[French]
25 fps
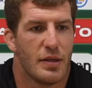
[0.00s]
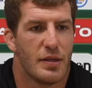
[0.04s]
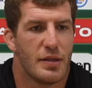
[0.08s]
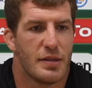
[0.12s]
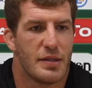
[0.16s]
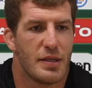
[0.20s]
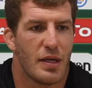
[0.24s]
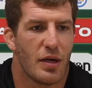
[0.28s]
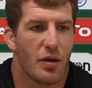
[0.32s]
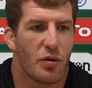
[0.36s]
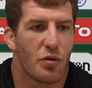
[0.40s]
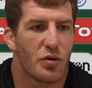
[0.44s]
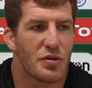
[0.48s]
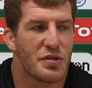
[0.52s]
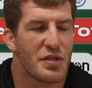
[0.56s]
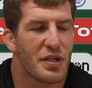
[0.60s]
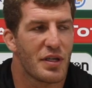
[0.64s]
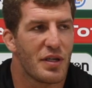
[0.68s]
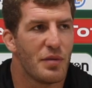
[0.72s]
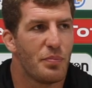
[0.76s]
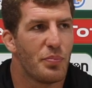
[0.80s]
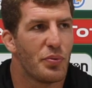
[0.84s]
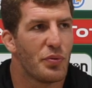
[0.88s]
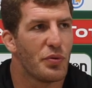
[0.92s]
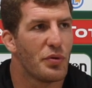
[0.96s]
C'est la grosse
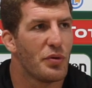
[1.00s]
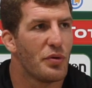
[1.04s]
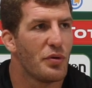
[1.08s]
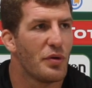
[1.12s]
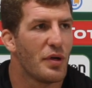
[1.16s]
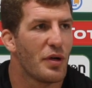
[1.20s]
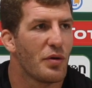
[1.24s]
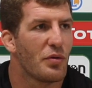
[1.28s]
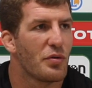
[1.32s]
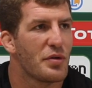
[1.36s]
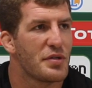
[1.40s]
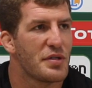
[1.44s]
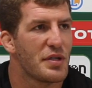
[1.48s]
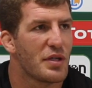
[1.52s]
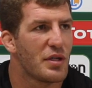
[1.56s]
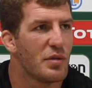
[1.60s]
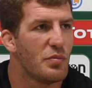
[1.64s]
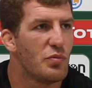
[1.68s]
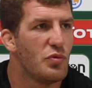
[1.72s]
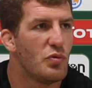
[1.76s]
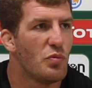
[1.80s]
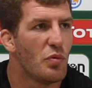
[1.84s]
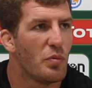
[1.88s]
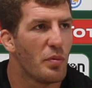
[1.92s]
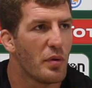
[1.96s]
équipe, la grosse équipe
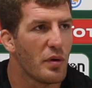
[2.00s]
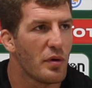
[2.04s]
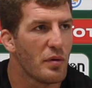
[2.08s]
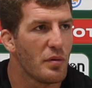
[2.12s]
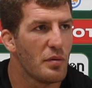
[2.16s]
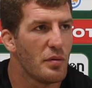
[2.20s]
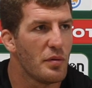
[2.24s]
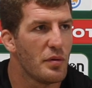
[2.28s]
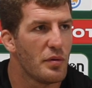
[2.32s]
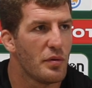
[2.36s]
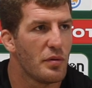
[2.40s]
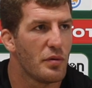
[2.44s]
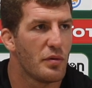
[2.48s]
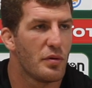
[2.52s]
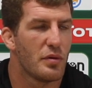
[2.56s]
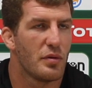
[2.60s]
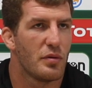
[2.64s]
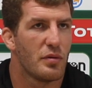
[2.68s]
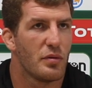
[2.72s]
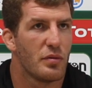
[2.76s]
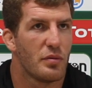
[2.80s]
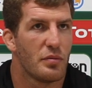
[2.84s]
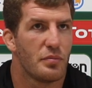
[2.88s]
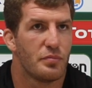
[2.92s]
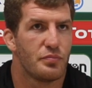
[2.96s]
du moment,
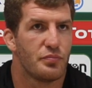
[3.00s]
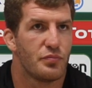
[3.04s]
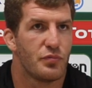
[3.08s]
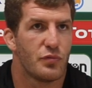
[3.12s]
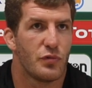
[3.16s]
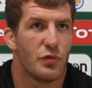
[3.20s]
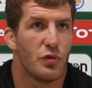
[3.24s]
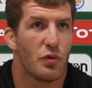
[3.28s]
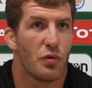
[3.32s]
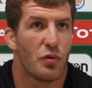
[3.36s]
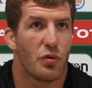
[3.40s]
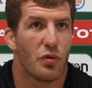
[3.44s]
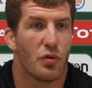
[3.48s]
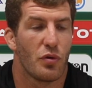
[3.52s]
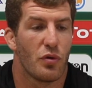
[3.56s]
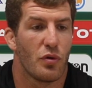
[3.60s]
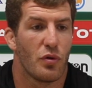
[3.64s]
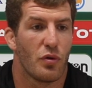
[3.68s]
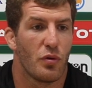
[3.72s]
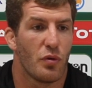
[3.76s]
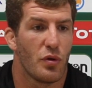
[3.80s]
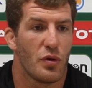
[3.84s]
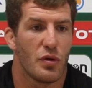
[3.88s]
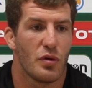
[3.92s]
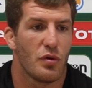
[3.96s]
donc
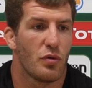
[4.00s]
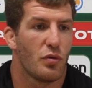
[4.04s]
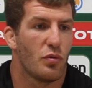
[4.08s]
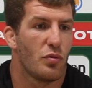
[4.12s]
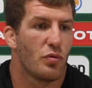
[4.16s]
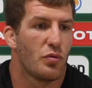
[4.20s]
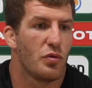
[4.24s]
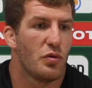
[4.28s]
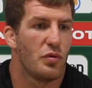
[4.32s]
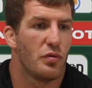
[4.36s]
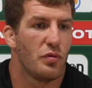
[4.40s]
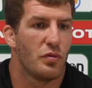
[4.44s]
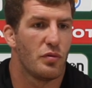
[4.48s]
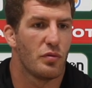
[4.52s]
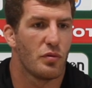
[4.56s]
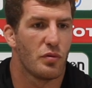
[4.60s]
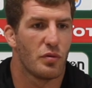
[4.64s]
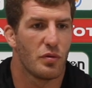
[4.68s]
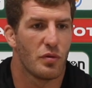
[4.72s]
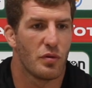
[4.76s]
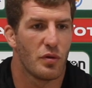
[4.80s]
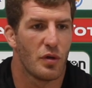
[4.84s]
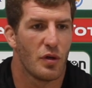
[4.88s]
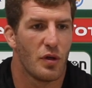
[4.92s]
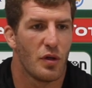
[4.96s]
ouais, on y,
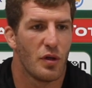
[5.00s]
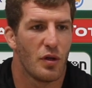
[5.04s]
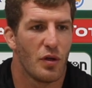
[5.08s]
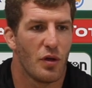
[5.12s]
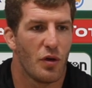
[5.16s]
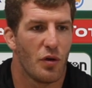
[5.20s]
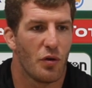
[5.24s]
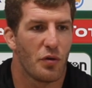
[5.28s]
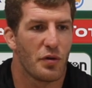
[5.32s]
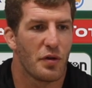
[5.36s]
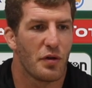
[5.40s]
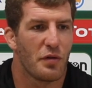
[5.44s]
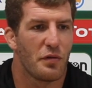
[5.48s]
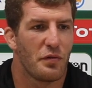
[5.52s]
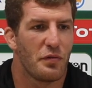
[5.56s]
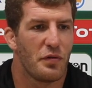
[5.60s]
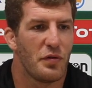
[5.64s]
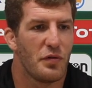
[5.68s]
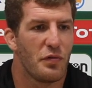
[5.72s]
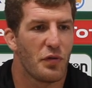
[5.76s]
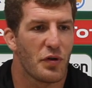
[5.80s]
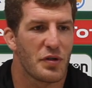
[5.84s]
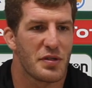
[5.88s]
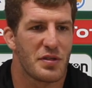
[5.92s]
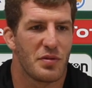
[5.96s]
on a
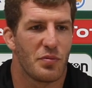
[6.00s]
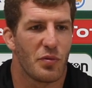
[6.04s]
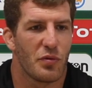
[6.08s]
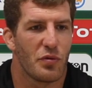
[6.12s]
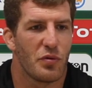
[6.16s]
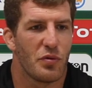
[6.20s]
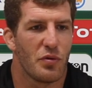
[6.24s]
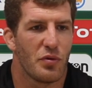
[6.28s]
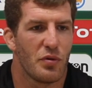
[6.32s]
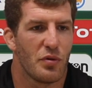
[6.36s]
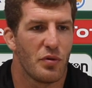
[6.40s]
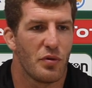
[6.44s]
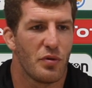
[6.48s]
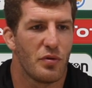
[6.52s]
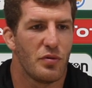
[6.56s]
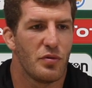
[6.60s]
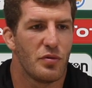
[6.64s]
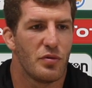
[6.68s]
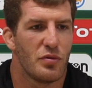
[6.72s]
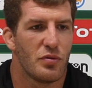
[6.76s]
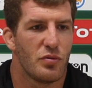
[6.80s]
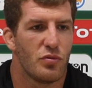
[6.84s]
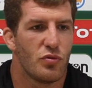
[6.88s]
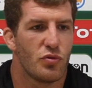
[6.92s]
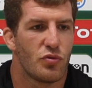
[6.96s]
envie forcément
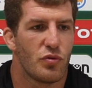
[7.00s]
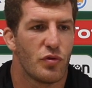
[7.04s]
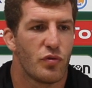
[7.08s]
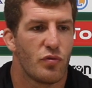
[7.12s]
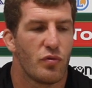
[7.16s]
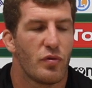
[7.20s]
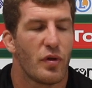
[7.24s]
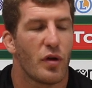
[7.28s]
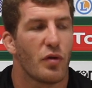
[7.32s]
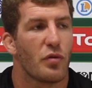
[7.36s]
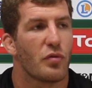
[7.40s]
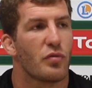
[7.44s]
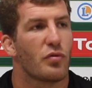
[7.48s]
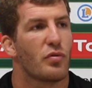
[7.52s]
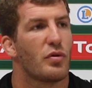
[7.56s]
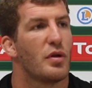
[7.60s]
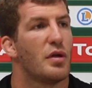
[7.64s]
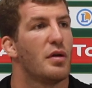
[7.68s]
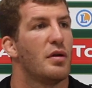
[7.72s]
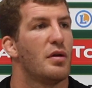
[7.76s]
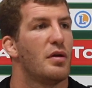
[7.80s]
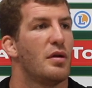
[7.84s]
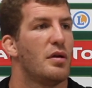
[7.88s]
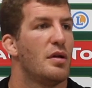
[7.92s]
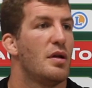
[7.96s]
de, jouer tout le temps contre
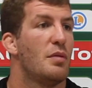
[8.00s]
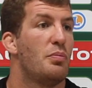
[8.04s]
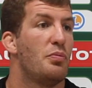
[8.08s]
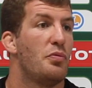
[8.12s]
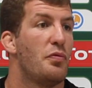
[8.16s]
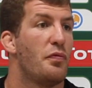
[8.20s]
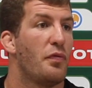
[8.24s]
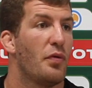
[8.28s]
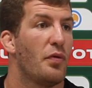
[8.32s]
les, plus